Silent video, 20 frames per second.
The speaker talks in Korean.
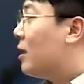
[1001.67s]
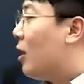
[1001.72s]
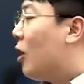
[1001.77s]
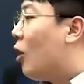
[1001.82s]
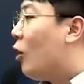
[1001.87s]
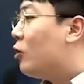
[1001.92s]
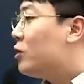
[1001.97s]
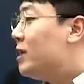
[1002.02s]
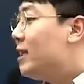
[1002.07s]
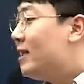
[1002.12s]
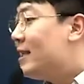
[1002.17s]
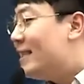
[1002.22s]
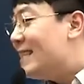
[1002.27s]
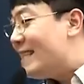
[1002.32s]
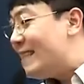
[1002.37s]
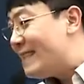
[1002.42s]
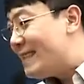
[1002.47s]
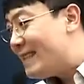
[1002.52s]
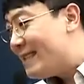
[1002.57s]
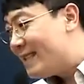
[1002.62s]

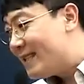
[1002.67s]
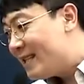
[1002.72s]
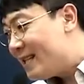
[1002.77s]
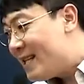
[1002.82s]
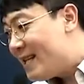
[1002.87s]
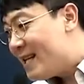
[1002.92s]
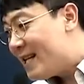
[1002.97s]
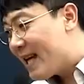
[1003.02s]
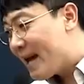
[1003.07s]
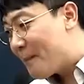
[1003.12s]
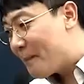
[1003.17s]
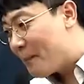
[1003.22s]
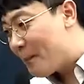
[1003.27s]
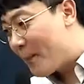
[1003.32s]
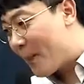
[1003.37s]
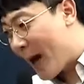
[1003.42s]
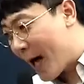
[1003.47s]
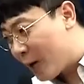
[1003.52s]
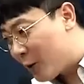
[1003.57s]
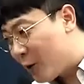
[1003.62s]
어디를 틀리게
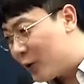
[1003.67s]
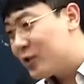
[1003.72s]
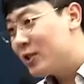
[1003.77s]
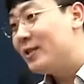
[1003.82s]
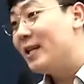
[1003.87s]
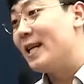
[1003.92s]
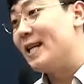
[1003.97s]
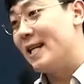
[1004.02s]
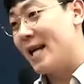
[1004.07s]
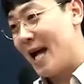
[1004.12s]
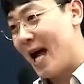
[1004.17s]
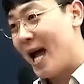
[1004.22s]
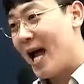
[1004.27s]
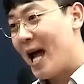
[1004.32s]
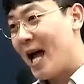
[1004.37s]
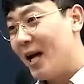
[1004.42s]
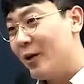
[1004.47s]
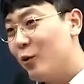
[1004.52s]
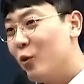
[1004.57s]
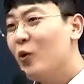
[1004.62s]
바꿔서
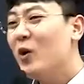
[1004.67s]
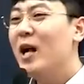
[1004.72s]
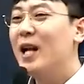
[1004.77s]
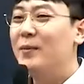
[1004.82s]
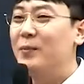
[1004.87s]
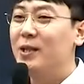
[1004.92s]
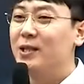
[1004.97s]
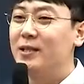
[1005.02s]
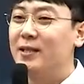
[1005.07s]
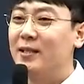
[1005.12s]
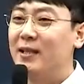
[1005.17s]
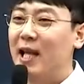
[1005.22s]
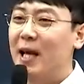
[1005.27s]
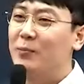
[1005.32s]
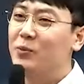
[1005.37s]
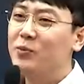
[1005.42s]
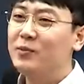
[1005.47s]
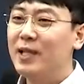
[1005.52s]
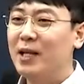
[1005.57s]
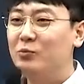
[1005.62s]
내는가, 요거 알면은
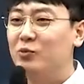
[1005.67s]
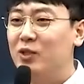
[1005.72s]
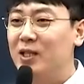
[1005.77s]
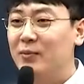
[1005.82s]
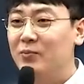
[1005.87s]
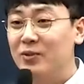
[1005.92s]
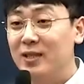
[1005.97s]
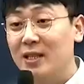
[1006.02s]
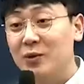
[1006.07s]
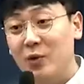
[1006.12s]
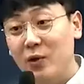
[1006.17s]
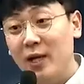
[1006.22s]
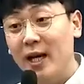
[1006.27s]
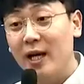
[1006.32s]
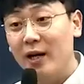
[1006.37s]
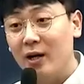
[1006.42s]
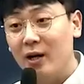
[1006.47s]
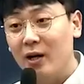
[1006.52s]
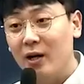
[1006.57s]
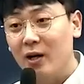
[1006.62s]
대부분 다 문제 푼다는
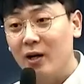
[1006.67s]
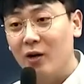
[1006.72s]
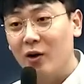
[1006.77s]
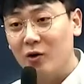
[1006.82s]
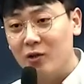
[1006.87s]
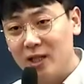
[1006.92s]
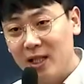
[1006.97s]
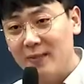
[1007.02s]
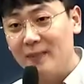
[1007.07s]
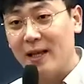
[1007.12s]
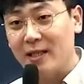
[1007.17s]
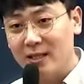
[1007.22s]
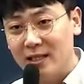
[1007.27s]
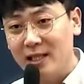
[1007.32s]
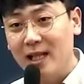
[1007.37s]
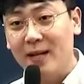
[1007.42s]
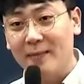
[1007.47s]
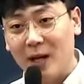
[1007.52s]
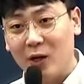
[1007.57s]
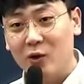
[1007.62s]
소리예요. 어디를 바,
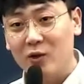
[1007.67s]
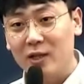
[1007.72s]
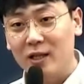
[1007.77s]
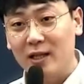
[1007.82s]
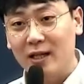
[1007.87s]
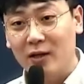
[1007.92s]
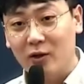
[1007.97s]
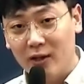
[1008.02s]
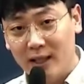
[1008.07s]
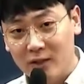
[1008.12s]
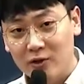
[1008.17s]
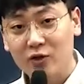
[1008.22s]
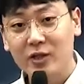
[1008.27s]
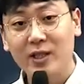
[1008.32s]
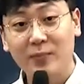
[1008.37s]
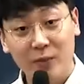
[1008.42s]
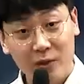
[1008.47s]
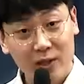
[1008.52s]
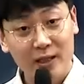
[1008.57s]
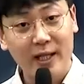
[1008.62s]
틀리게 바꿔내는가, 거기가
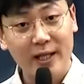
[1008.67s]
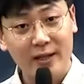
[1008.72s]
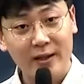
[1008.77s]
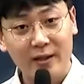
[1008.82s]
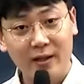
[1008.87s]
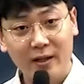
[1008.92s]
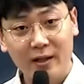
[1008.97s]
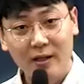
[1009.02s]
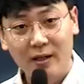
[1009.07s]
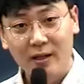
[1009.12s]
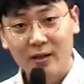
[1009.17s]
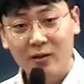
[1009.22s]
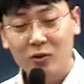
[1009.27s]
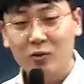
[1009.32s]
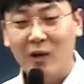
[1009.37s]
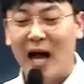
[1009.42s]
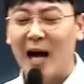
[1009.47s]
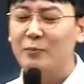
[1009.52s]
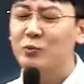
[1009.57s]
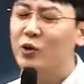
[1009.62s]
출제 포인트예요.
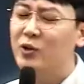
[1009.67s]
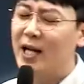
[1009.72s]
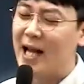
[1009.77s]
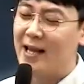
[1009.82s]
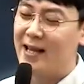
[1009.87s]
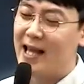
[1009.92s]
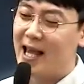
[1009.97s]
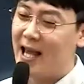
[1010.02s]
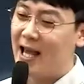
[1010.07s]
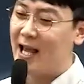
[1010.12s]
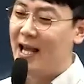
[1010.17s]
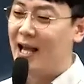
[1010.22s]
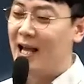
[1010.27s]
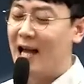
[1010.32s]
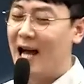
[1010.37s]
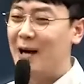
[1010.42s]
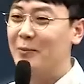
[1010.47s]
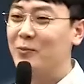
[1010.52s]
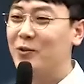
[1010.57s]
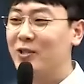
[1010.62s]
또 아무거나 안 내,
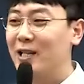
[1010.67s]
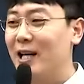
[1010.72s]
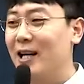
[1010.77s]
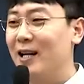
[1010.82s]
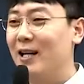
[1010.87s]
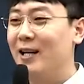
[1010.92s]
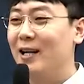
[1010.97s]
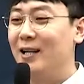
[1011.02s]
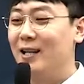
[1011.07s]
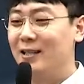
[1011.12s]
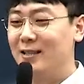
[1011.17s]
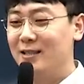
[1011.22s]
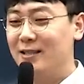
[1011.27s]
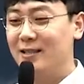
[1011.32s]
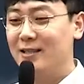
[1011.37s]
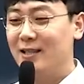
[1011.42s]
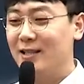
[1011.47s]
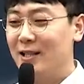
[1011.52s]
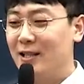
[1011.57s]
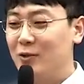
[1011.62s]
아무거나
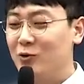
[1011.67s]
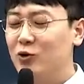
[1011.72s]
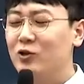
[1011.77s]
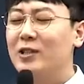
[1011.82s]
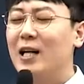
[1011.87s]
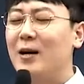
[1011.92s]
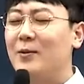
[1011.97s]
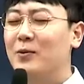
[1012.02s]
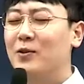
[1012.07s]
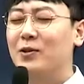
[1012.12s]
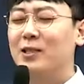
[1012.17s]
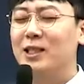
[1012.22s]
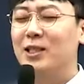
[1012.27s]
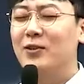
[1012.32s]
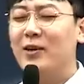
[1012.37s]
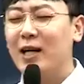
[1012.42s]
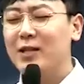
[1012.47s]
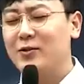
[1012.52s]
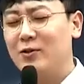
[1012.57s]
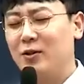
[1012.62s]
어, 눈 감고
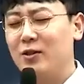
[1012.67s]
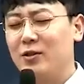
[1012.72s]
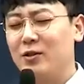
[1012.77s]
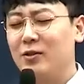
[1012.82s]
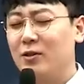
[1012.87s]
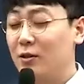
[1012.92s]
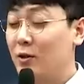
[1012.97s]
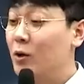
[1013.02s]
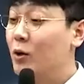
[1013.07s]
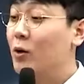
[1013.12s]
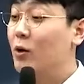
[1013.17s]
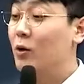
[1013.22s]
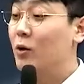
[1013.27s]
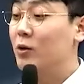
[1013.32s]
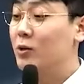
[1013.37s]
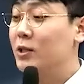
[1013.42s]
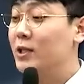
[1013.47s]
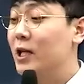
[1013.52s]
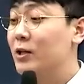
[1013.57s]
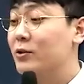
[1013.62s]
찍어가지고 어,
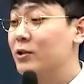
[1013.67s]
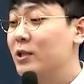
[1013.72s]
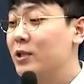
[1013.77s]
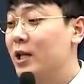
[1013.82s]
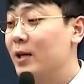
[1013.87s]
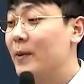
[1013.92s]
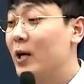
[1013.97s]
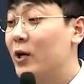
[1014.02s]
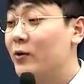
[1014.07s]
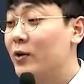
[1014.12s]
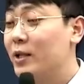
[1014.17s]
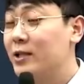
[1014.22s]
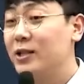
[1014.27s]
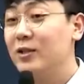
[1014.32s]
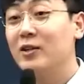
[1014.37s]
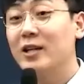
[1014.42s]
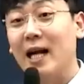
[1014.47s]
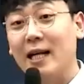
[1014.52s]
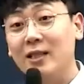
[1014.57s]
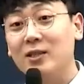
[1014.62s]
어, 이 단어 틀리게 바꿔야지,
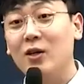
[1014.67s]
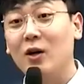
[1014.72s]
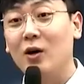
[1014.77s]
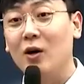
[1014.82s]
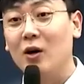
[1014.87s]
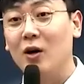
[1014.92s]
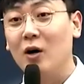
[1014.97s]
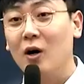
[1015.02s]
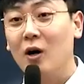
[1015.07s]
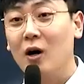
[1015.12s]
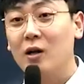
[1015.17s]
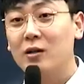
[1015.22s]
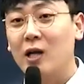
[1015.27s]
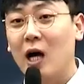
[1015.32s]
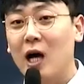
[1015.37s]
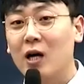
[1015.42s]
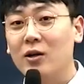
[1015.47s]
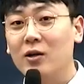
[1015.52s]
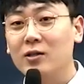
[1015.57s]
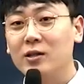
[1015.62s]
이런 게 아니죠.
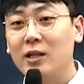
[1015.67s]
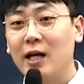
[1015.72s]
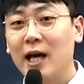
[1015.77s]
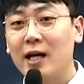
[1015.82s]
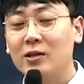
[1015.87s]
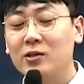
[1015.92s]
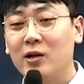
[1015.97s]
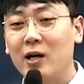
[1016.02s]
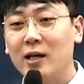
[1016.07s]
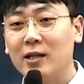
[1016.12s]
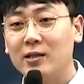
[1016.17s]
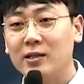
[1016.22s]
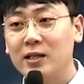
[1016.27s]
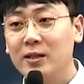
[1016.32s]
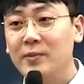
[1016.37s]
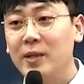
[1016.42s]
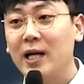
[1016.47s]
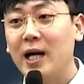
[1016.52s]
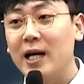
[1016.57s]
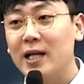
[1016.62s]
당연히 행정학에서
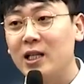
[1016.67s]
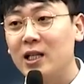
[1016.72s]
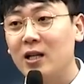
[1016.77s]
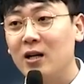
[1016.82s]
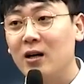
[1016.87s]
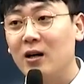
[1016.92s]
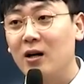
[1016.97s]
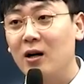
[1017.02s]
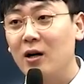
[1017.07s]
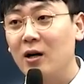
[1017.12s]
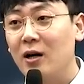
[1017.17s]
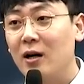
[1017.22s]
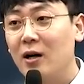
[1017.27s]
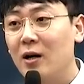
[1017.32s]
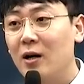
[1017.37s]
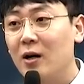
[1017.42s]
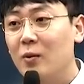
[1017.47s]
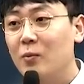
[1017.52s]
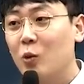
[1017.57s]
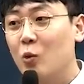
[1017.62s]
의미가 있는 거,
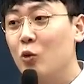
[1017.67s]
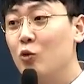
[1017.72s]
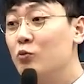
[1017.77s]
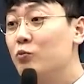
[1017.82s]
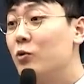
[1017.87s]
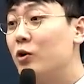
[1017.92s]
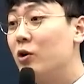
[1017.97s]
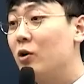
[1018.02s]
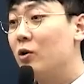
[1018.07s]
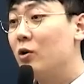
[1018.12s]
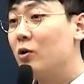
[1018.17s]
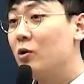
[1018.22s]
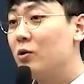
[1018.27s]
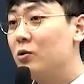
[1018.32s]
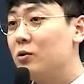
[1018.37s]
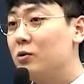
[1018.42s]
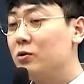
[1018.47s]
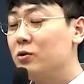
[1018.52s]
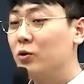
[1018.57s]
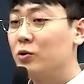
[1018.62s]
뭐
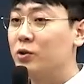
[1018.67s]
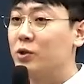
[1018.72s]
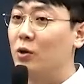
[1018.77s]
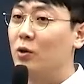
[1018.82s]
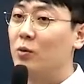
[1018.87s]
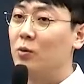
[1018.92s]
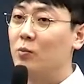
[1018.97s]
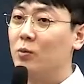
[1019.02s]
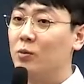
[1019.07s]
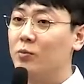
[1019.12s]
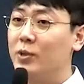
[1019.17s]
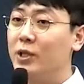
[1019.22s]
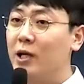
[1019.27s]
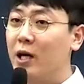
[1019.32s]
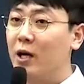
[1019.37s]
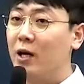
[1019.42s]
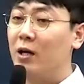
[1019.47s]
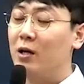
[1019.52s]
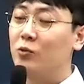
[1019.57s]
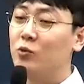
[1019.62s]
공무원으로서, 뭐
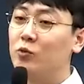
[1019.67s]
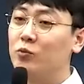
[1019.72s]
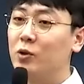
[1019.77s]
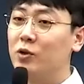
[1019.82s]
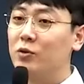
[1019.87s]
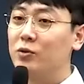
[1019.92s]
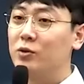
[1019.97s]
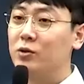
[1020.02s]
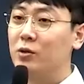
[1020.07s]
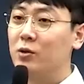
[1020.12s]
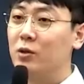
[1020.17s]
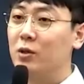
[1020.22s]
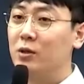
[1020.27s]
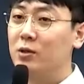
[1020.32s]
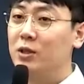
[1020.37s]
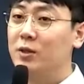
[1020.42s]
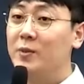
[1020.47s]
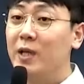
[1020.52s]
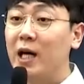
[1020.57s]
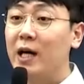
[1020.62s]
미래 공무원으로서
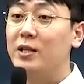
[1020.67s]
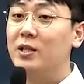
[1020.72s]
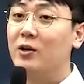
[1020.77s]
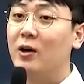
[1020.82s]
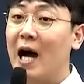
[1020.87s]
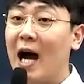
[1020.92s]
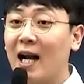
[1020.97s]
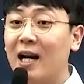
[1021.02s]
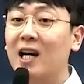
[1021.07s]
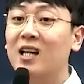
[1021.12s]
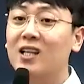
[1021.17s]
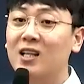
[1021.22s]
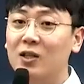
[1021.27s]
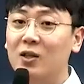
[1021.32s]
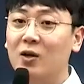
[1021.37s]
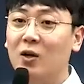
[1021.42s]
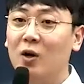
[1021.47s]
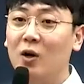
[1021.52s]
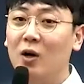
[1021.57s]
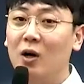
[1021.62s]
의미가 있는 거 알아야
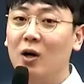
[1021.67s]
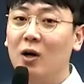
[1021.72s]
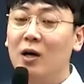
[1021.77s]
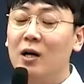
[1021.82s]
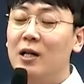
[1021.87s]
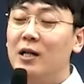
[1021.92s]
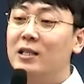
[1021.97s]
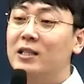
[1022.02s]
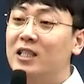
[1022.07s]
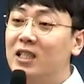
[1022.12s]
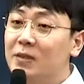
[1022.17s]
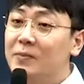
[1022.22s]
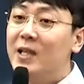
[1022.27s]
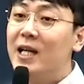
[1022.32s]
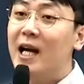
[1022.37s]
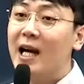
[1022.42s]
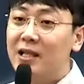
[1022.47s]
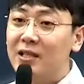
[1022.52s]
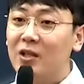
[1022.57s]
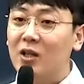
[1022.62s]
되는 거,
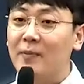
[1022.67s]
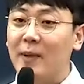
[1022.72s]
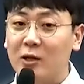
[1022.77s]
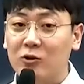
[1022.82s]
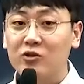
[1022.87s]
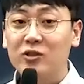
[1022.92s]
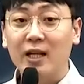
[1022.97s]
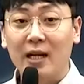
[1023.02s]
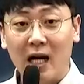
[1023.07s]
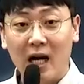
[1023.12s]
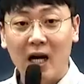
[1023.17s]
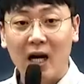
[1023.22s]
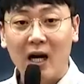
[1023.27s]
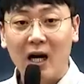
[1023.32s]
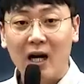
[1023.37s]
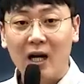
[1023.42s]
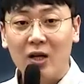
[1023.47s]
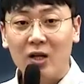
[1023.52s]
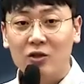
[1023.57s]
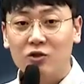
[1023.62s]
의미가 있는 걸
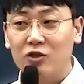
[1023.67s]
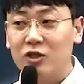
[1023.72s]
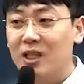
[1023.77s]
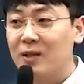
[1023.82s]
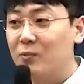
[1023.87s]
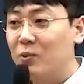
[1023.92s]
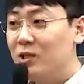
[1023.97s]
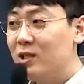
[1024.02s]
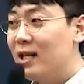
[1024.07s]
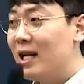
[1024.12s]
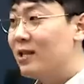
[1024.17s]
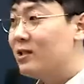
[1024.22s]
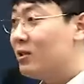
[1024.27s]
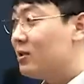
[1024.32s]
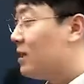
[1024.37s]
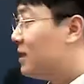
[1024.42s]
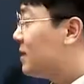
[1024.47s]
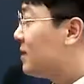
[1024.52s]
바꾸니까 출제 포인트는 한정돼